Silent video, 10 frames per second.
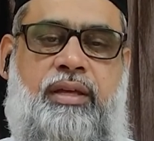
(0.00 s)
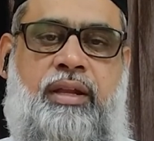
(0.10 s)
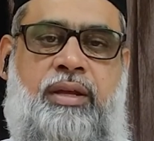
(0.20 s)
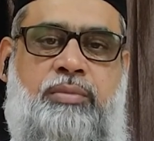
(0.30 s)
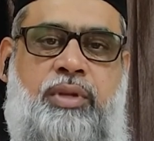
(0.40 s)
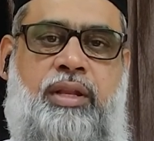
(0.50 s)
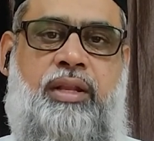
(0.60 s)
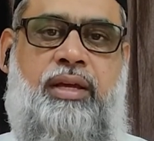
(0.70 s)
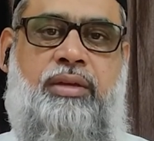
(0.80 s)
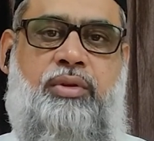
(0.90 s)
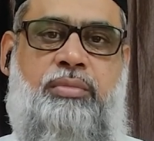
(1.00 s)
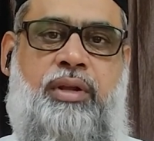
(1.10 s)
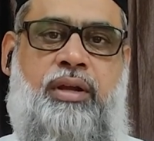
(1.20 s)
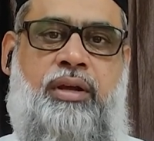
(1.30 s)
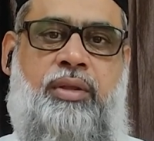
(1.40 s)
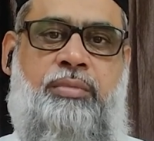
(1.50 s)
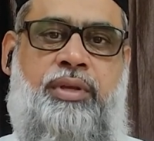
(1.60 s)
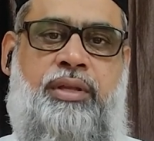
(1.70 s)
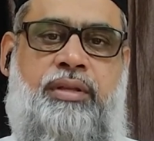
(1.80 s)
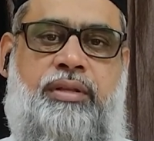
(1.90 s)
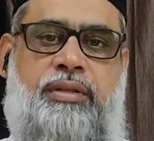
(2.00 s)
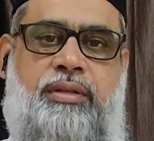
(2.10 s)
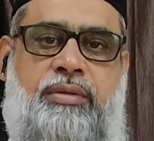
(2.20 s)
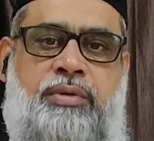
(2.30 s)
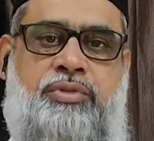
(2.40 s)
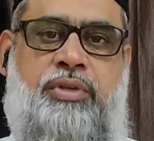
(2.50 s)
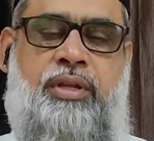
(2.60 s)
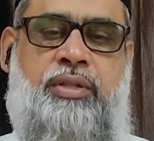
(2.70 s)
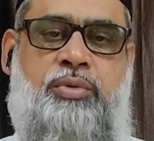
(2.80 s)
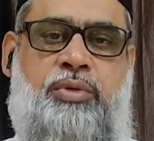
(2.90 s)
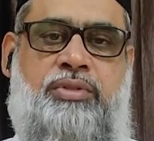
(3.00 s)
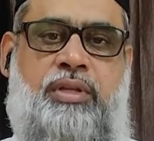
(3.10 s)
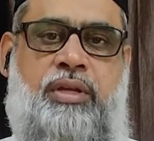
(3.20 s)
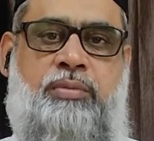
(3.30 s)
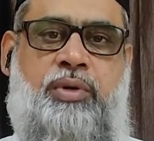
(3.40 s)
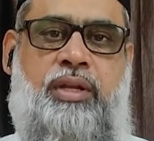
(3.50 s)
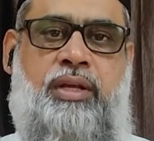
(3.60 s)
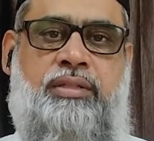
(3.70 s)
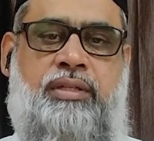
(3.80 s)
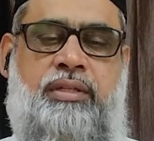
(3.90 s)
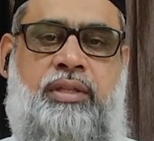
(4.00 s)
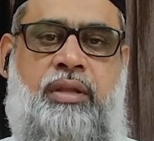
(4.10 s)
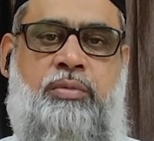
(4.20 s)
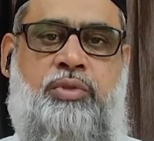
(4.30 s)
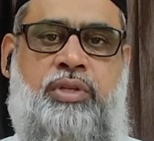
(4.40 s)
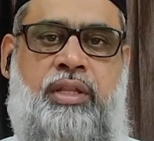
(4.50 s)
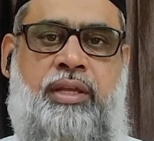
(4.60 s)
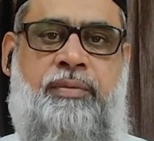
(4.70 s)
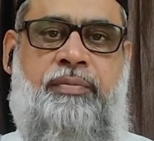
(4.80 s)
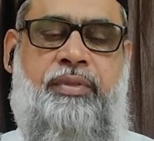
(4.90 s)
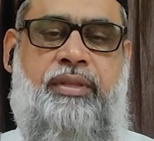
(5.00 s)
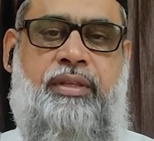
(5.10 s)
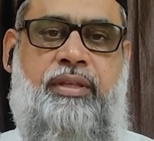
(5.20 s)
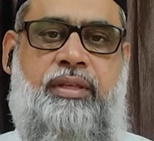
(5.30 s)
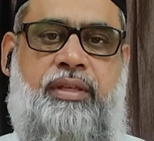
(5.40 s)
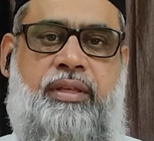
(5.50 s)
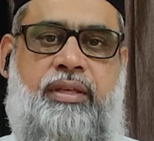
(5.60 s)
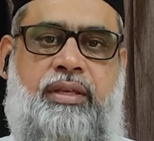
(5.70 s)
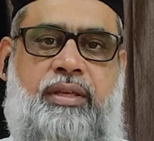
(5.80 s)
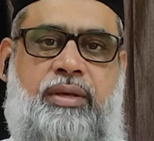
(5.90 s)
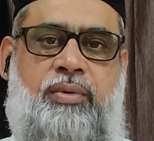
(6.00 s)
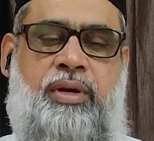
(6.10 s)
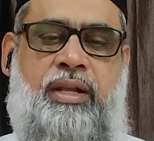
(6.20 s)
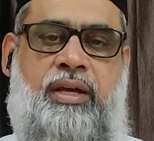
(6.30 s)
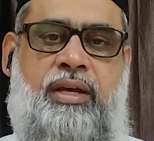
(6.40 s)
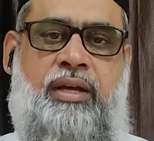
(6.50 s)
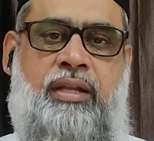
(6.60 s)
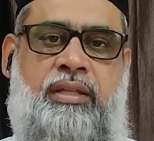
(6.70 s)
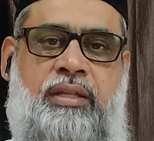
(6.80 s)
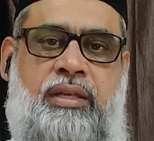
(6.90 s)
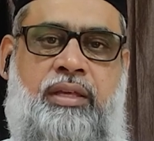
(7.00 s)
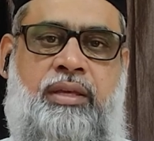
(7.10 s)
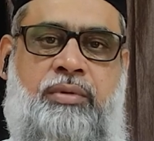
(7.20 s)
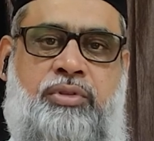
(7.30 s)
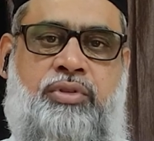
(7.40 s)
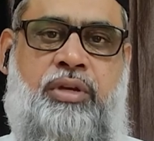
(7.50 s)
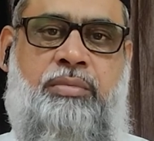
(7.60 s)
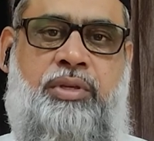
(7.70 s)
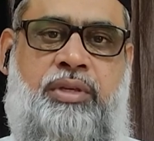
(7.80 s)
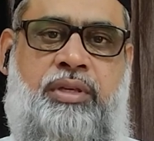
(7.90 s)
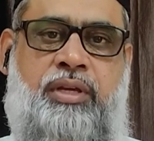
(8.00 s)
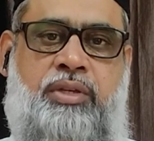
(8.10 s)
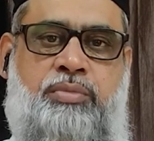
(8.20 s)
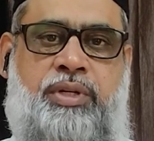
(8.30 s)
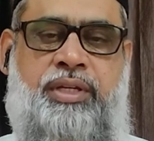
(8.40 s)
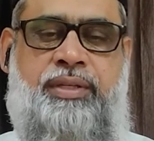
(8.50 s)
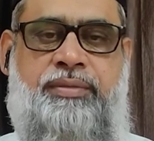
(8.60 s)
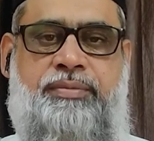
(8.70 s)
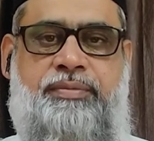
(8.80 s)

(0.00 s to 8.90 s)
الحمد لله رب العالمين والصلاة والسلام على سيد المرسلين وعلى آله وصحبه أجمعين